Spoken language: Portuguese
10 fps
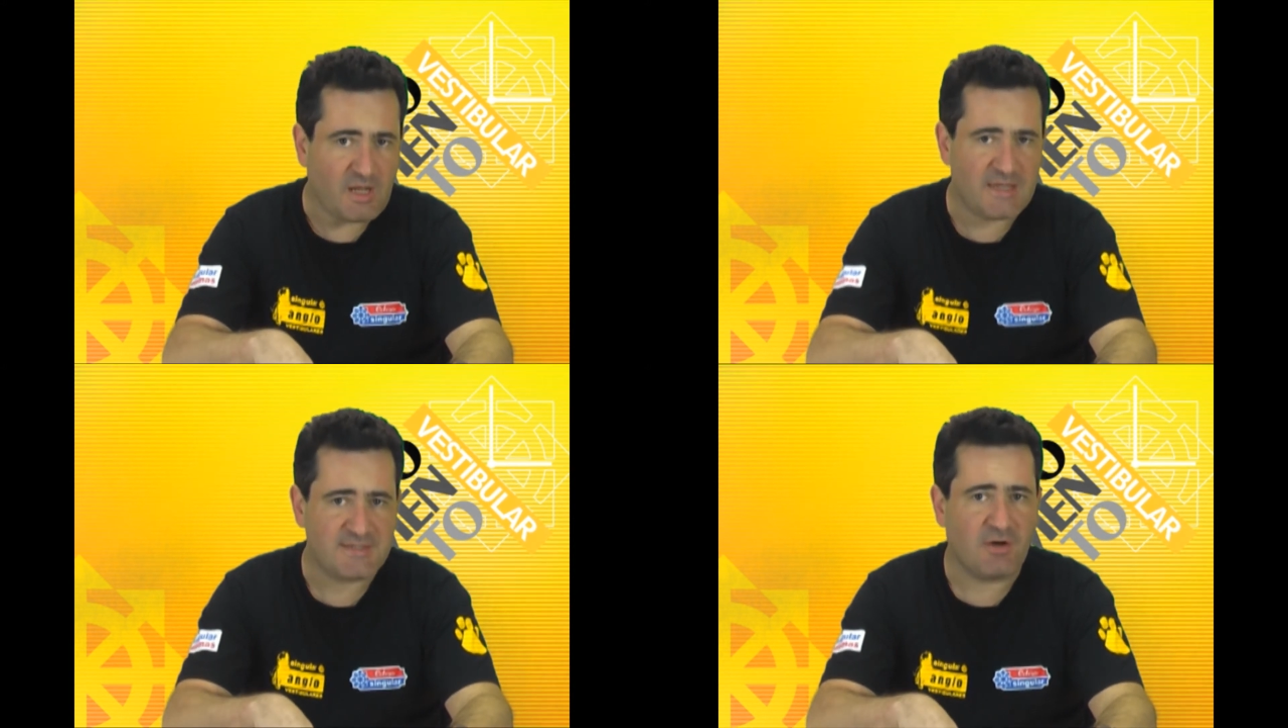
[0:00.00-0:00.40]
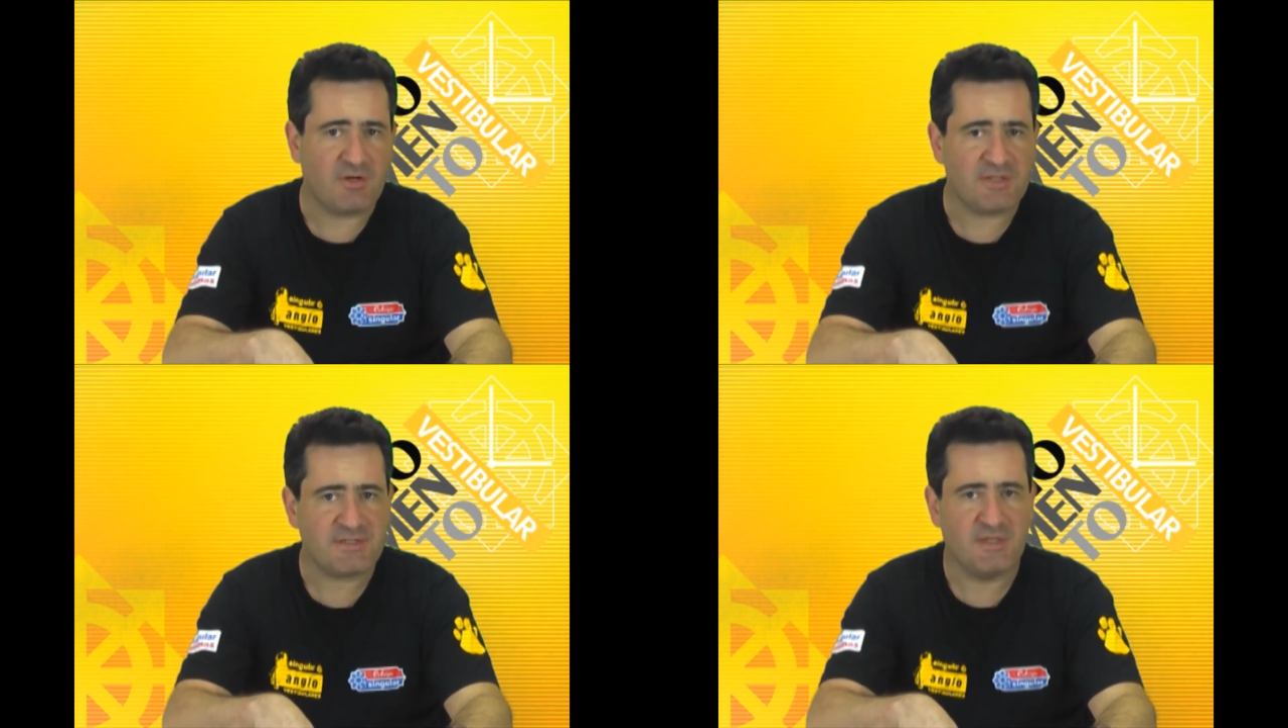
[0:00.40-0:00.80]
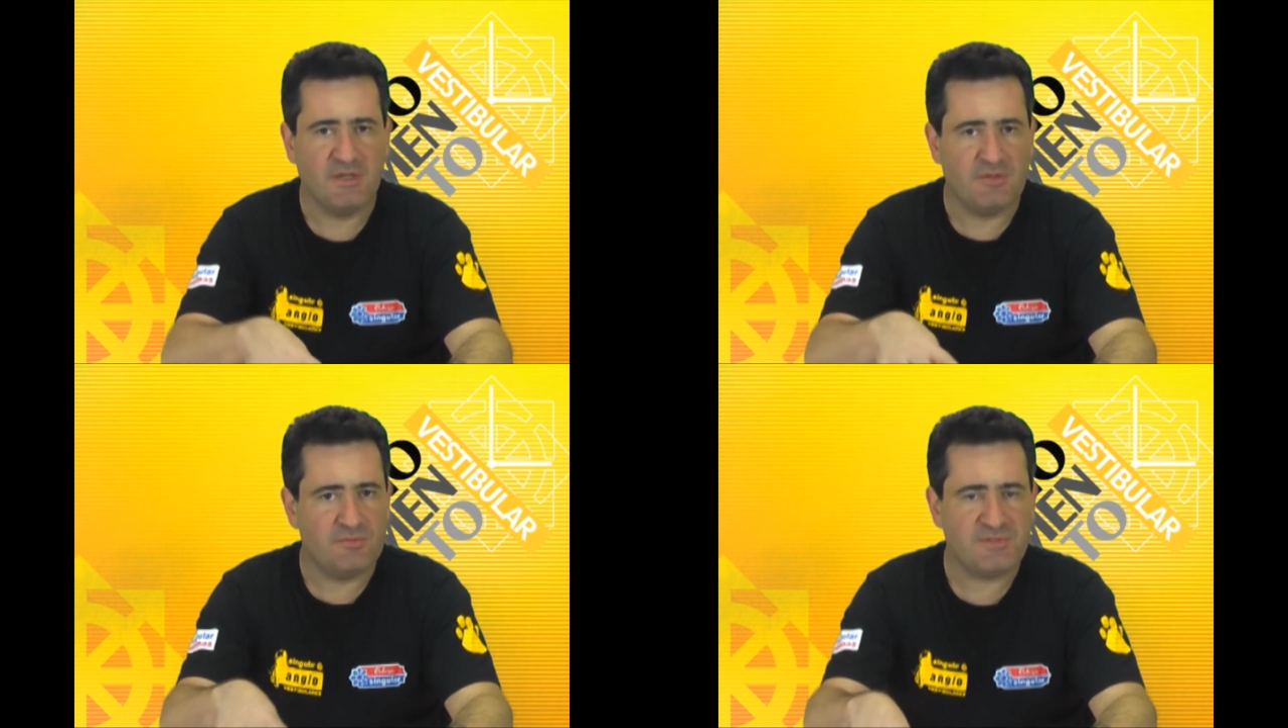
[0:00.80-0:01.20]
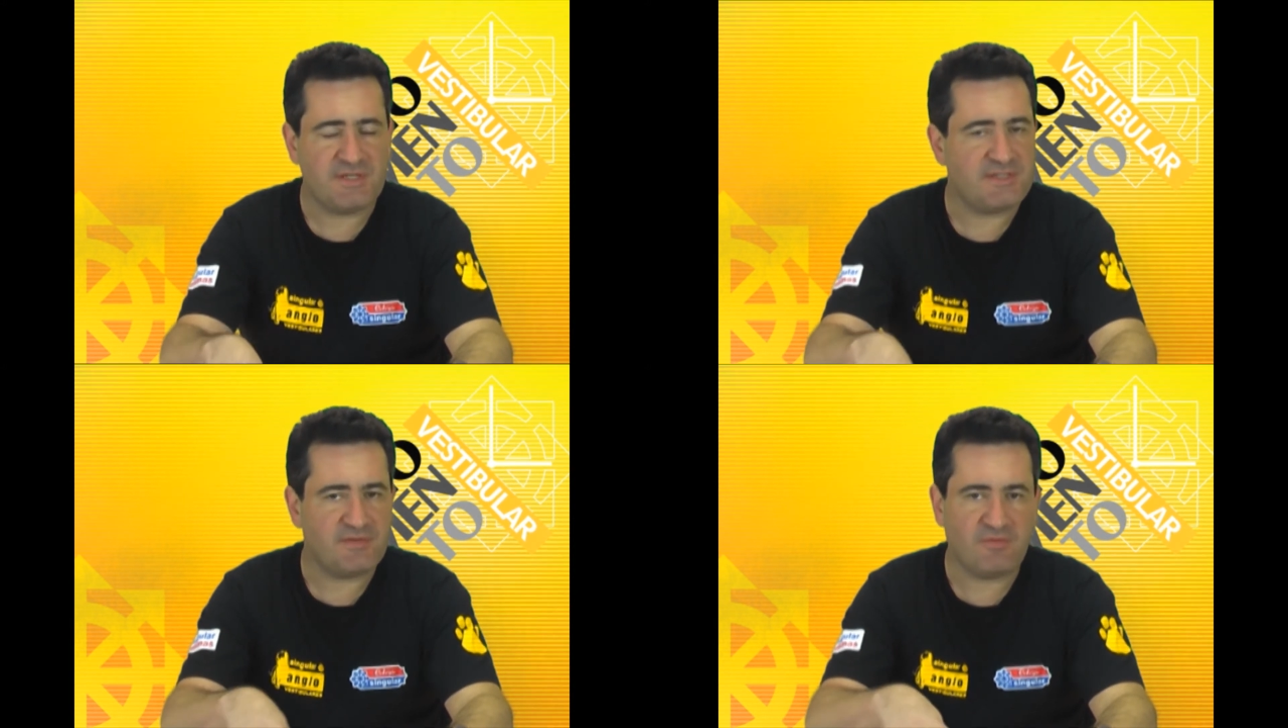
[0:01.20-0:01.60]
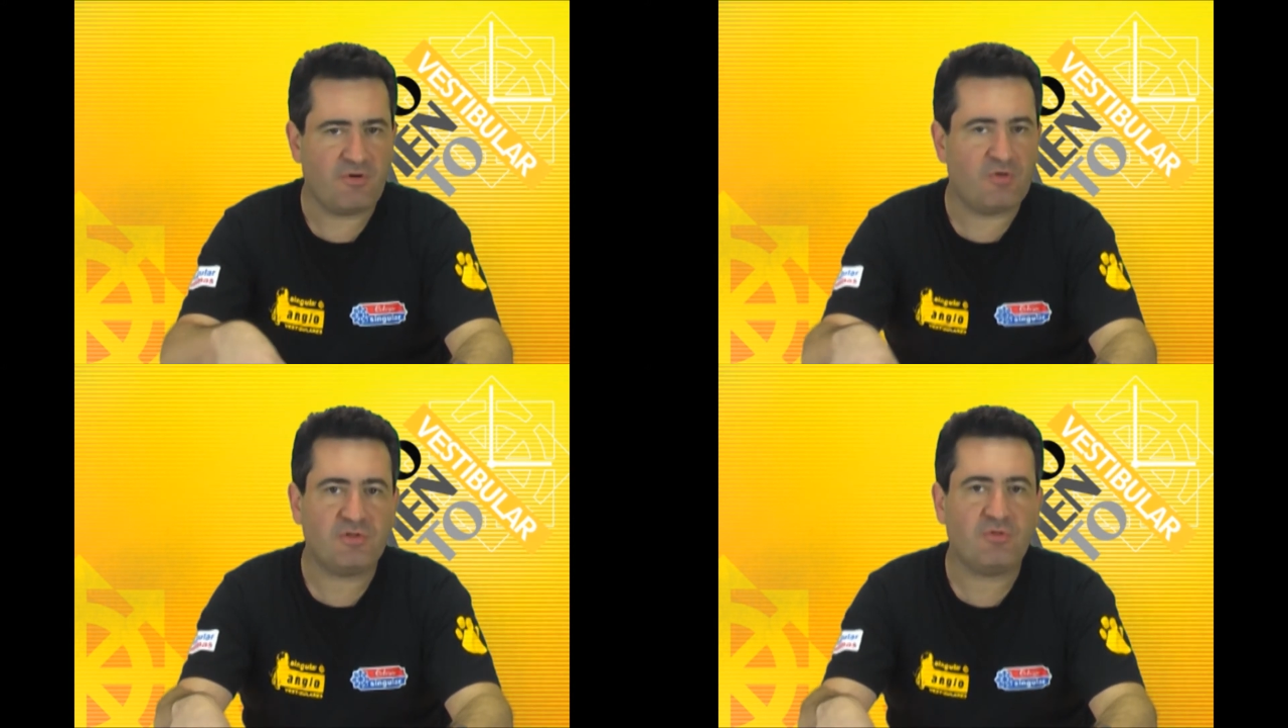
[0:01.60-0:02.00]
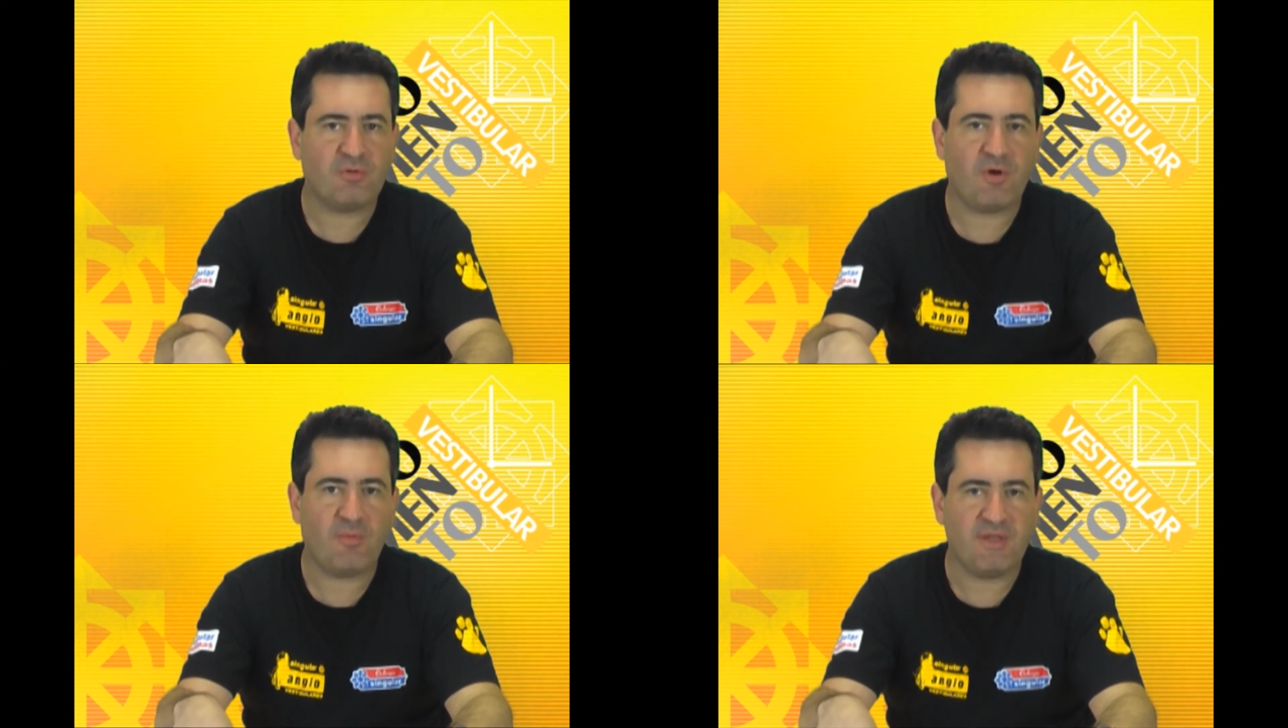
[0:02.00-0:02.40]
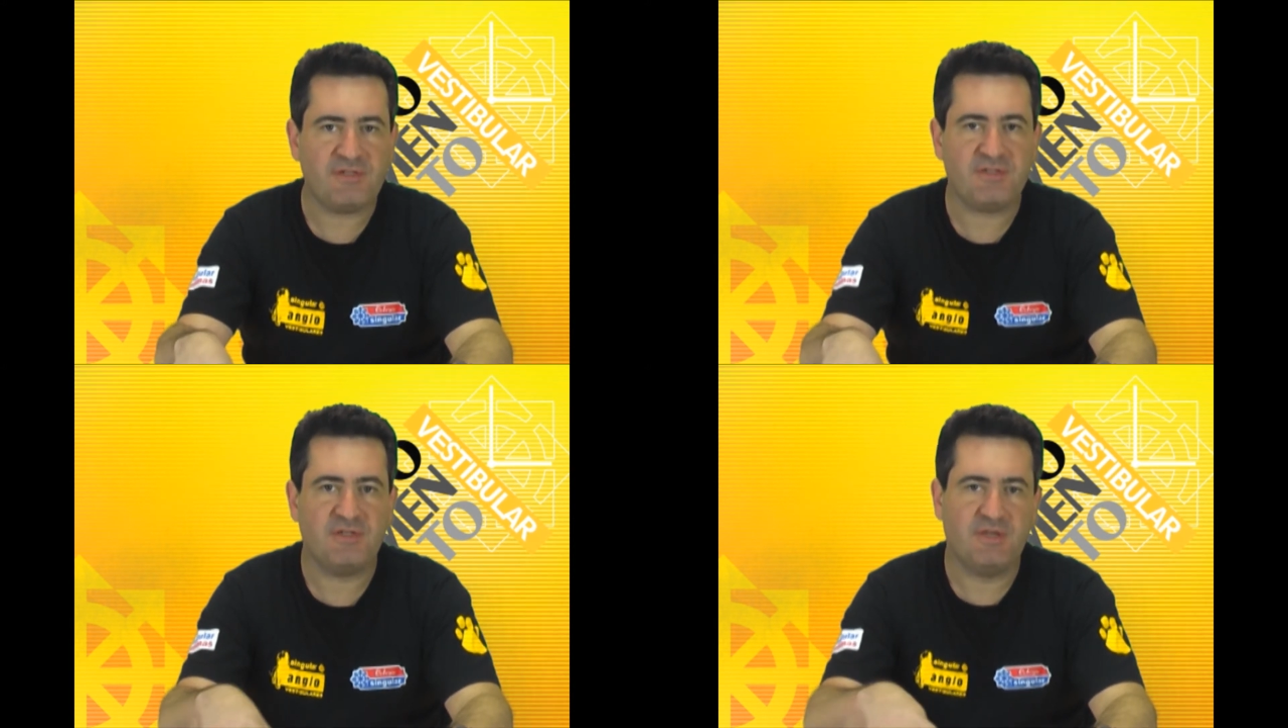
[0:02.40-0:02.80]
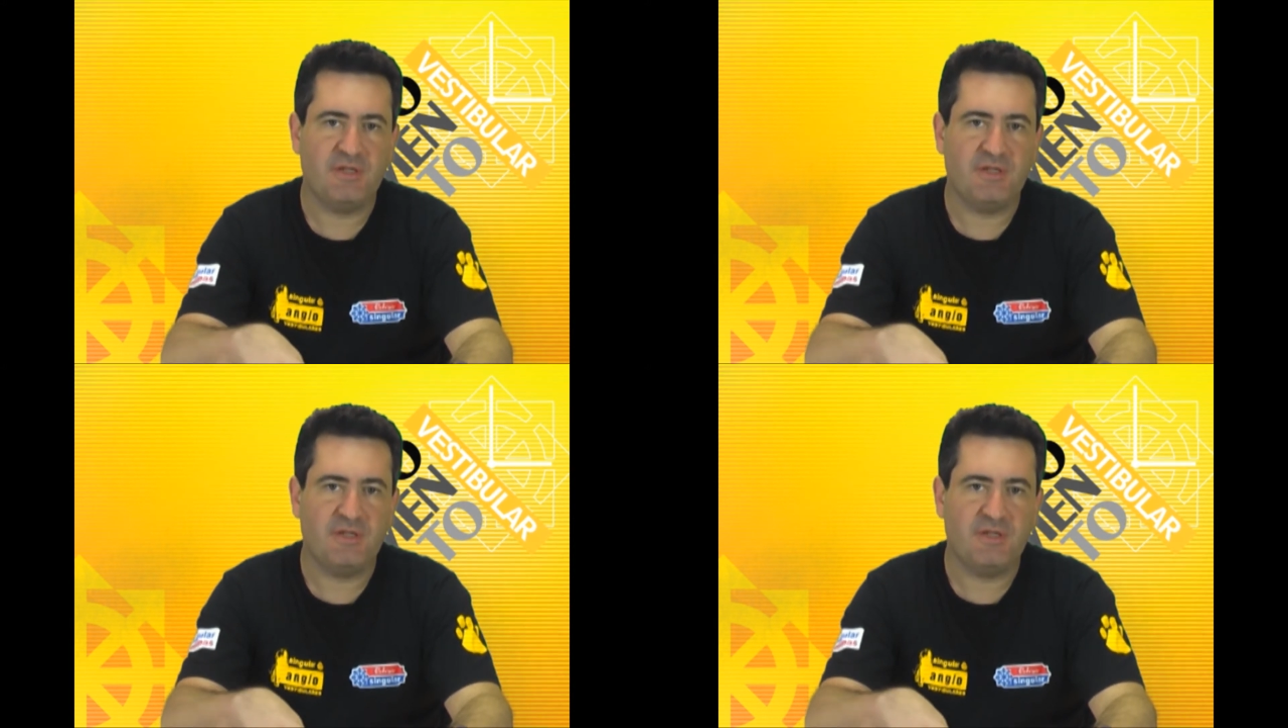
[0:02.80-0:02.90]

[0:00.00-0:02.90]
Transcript: as aulas do extensivo voltam normalmente